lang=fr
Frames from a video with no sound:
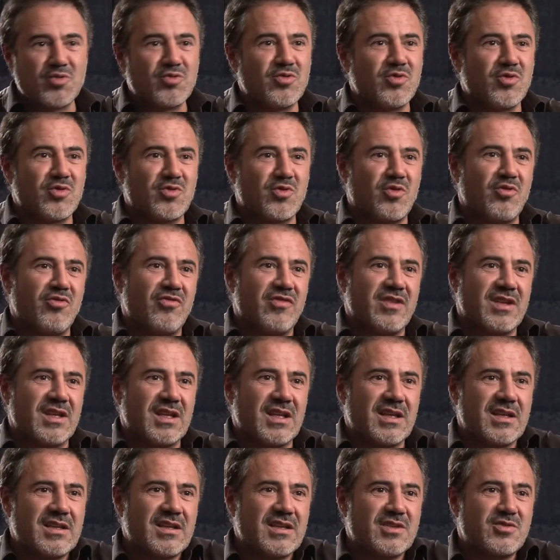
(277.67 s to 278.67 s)
ou de trouver
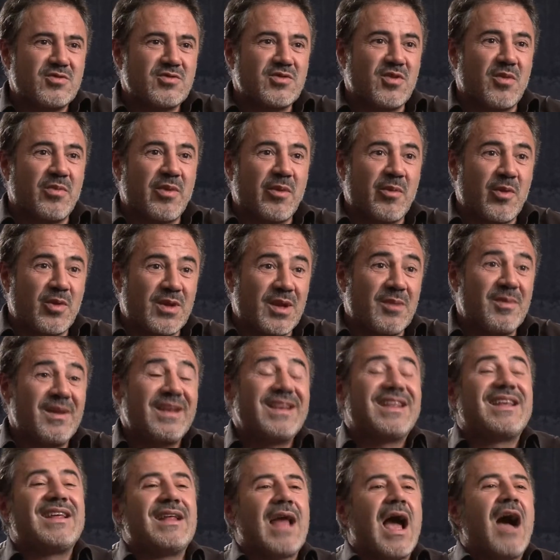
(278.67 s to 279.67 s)
des, choses complètement
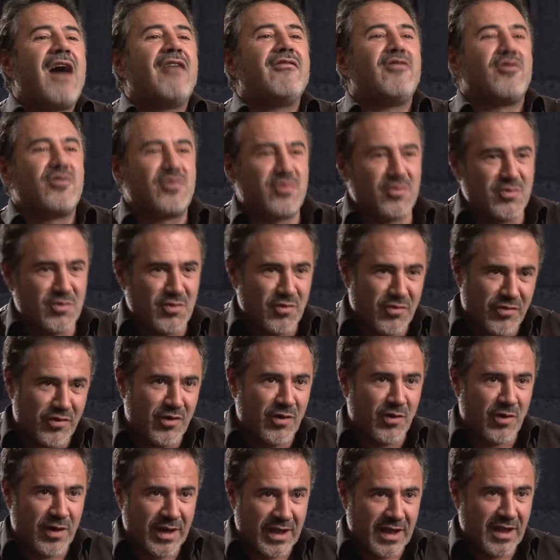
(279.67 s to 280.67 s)
débiles qui, avant tout, nous
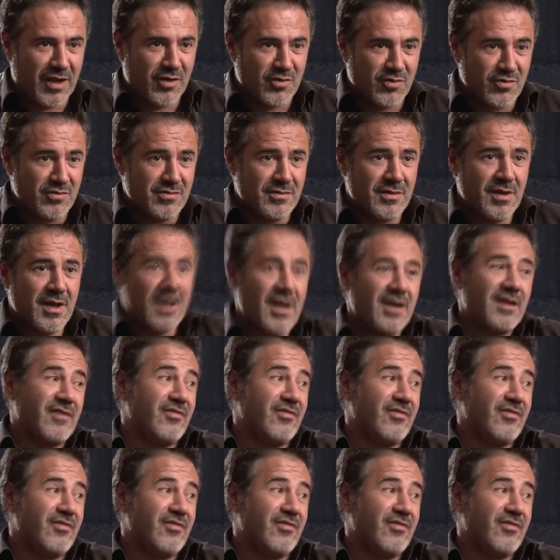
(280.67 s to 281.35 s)
font rire, nous,